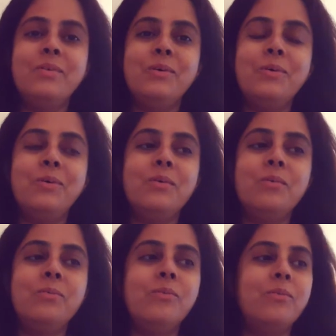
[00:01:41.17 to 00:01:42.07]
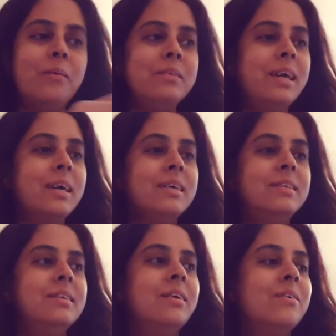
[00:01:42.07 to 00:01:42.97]
তো আমি
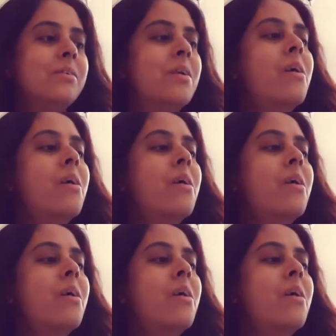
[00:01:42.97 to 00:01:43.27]
দেখাচ্ছি দাঁড়ো